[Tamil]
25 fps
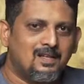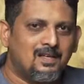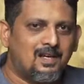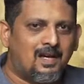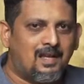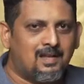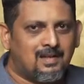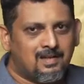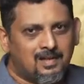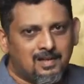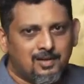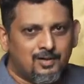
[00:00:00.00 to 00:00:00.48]

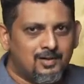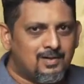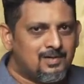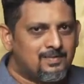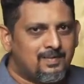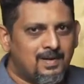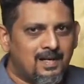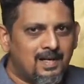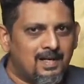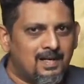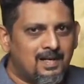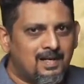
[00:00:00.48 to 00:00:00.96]
அதை தான் யூஸ்
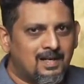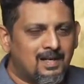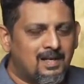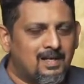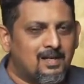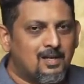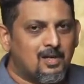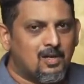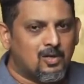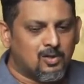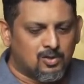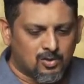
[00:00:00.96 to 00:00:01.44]
பண்ணிகிட்ருக்கேன்
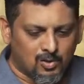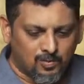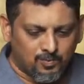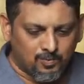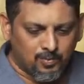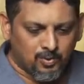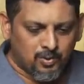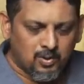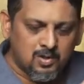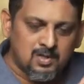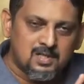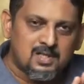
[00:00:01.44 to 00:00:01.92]
ஸோ
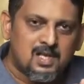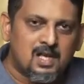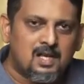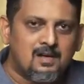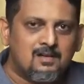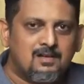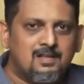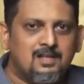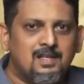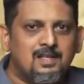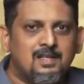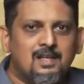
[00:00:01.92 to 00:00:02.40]

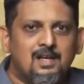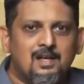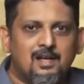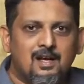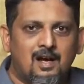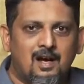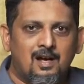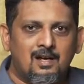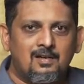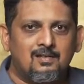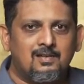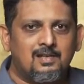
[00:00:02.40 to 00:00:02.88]
புதுசாக வந்து இந்த
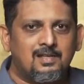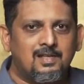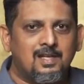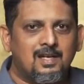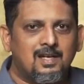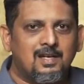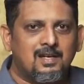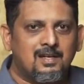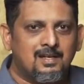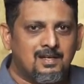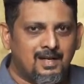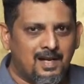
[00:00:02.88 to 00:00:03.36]
கார்டு வந்து
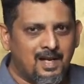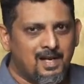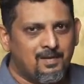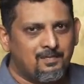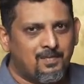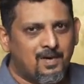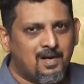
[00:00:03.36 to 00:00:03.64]
எனக்கு ட்ரை